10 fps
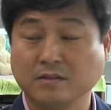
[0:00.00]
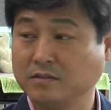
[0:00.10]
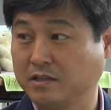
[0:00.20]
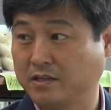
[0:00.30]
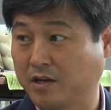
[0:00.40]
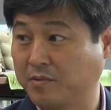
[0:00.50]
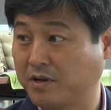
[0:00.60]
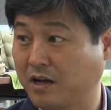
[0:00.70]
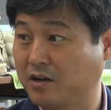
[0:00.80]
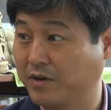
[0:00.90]
이제 재개발을
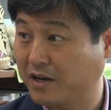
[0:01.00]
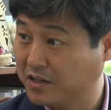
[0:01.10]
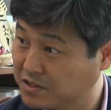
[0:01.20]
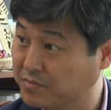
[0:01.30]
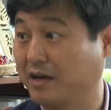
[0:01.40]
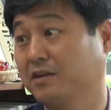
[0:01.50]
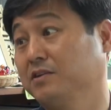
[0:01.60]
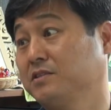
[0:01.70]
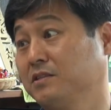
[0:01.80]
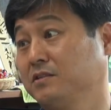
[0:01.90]
한꺼번에 할 건지 말
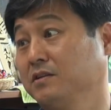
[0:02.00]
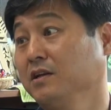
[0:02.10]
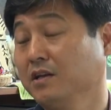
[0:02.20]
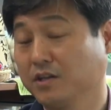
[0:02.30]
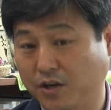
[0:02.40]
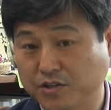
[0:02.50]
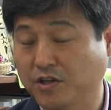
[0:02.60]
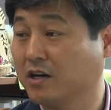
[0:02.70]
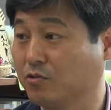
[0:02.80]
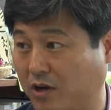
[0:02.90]
건지를
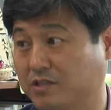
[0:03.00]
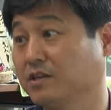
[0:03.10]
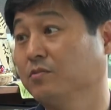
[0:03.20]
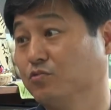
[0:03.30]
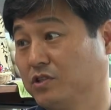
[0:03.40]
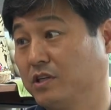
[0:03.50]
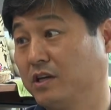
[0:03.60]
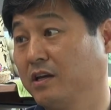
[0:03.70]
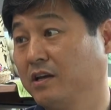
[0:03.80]
결정하는 과정의 문제,